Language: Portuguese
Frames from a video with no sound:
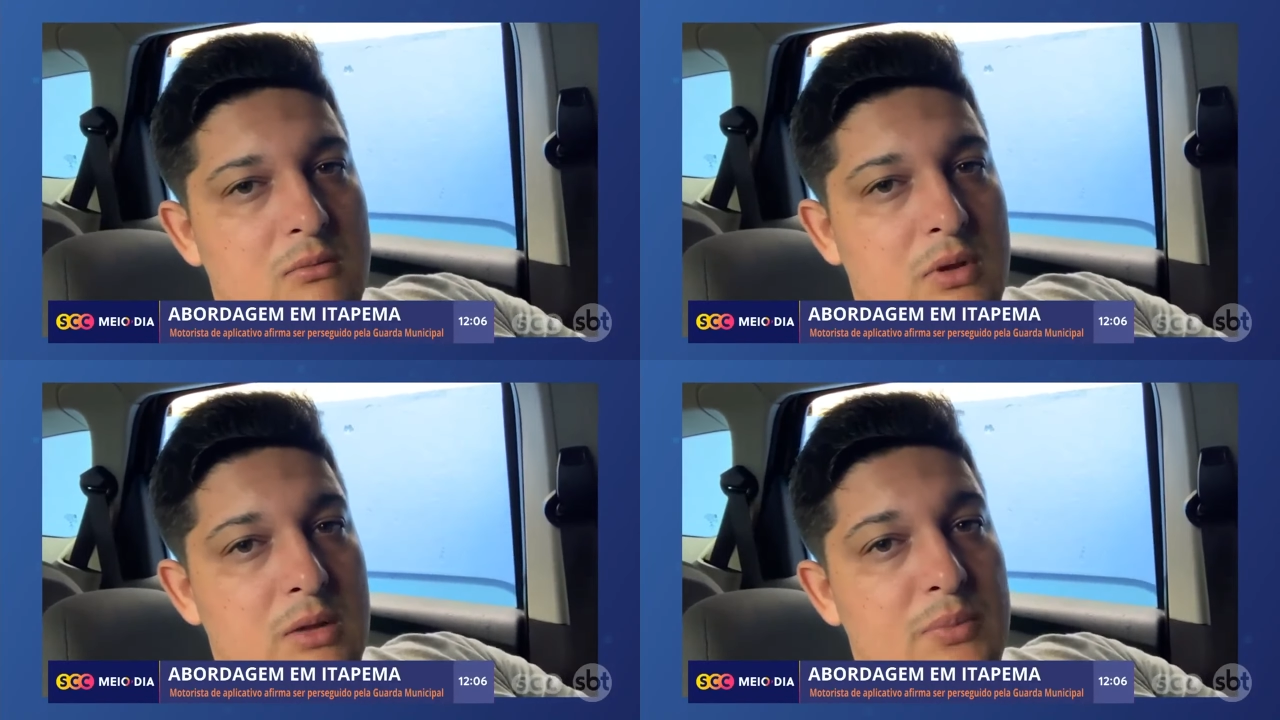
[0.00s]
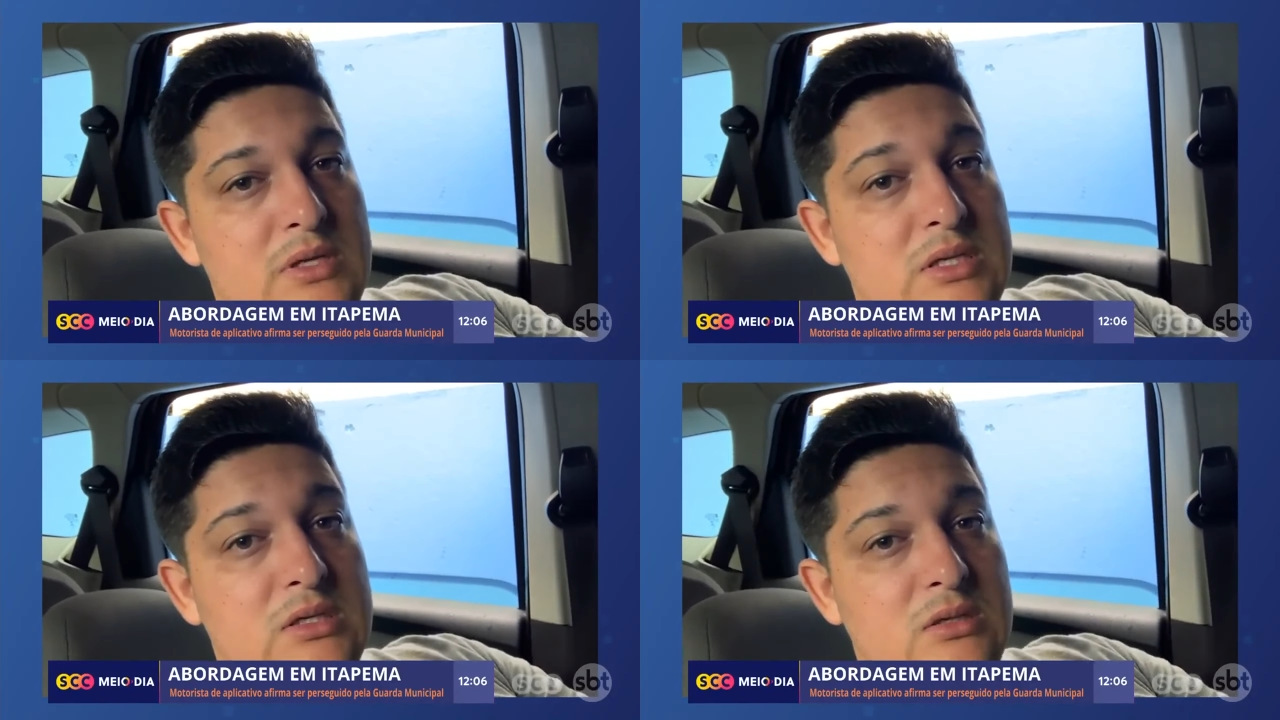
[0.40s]
Pela
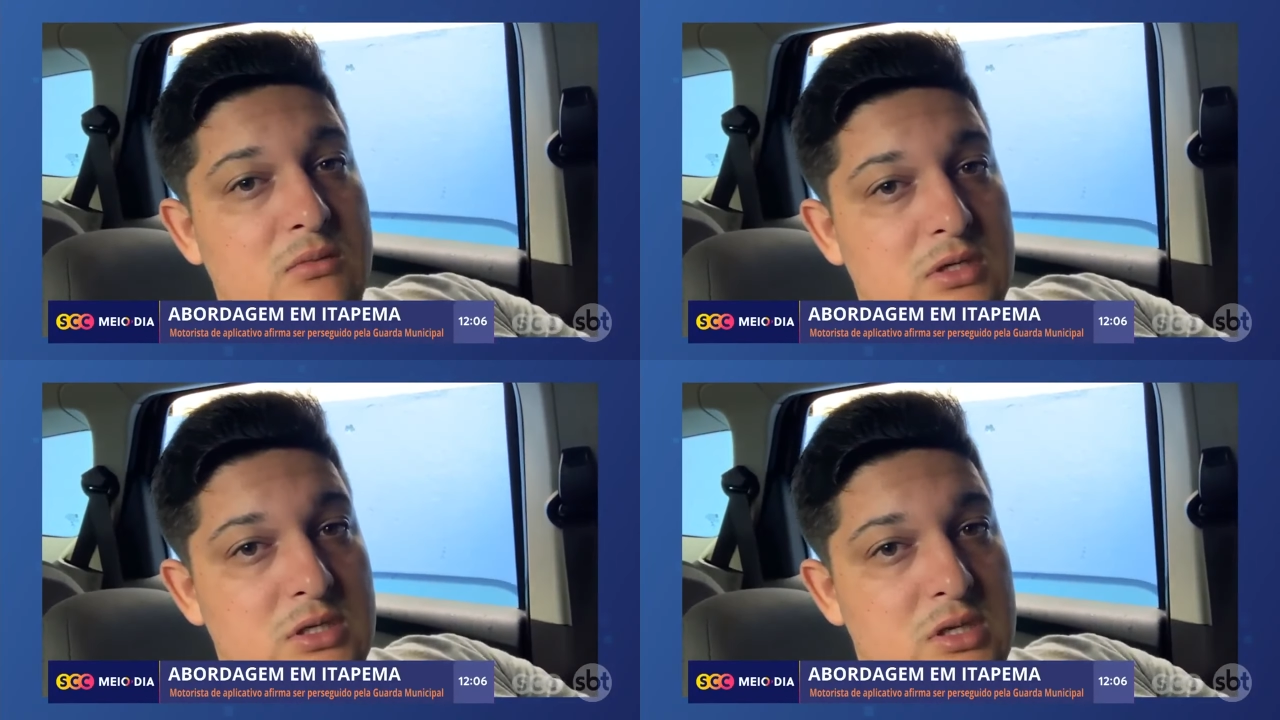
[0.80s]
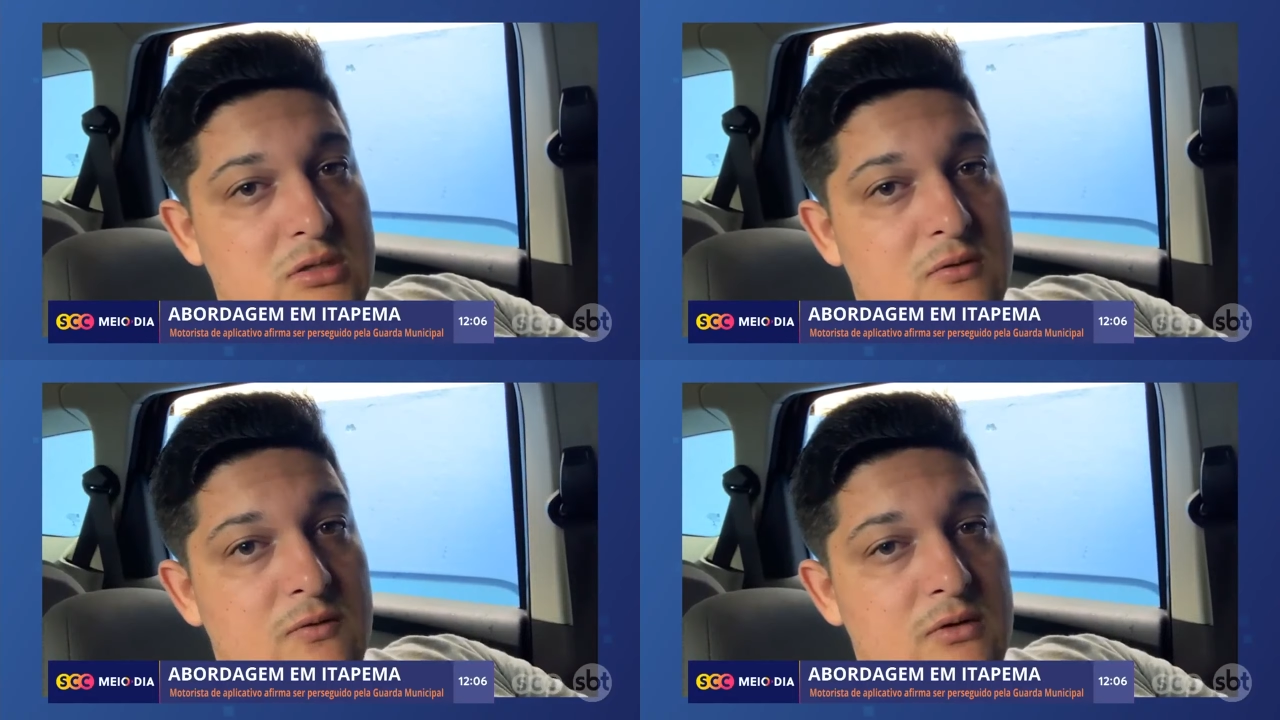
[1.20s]
perseguição que a gente está
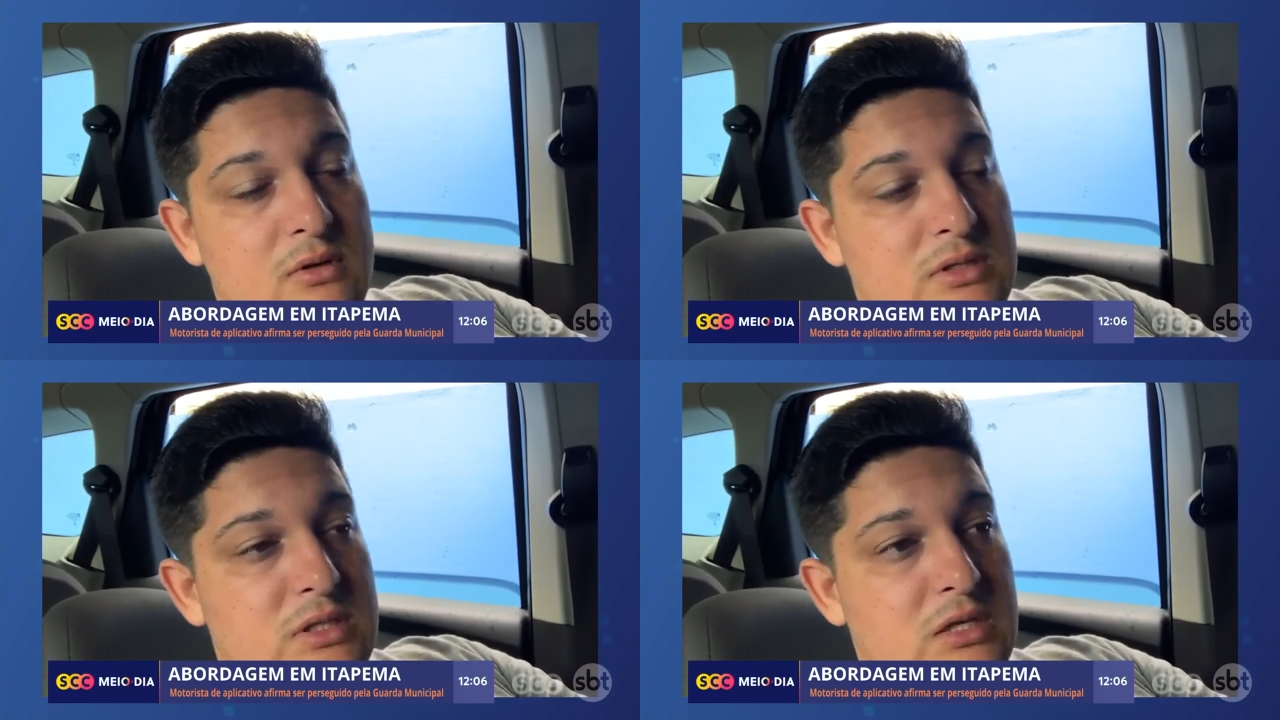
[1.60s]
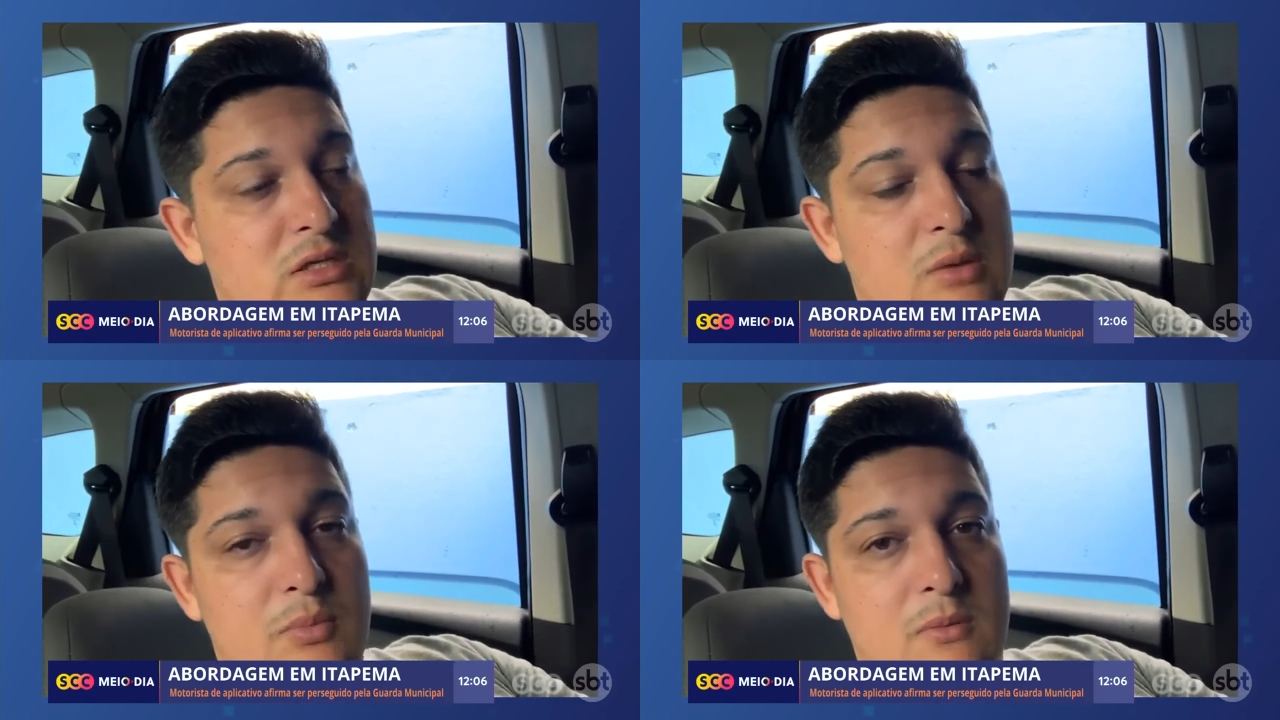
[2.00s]
sofrendo na cidade de
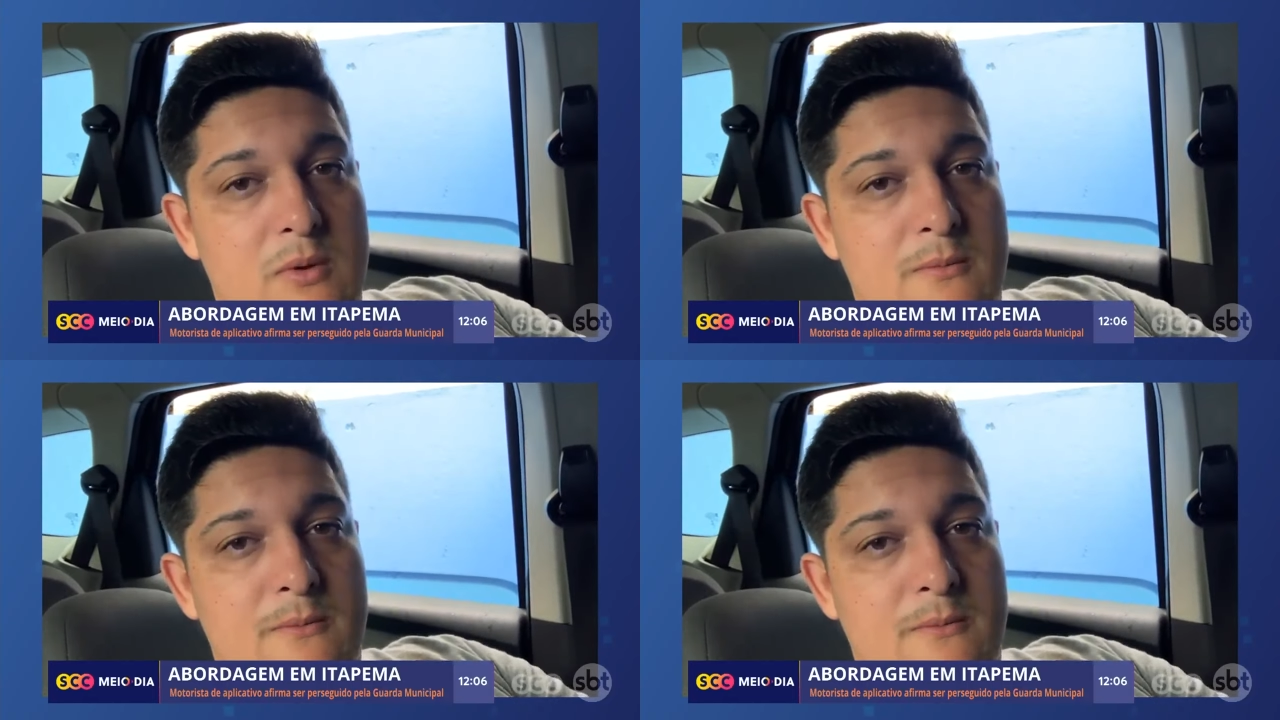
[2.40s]
Itapema.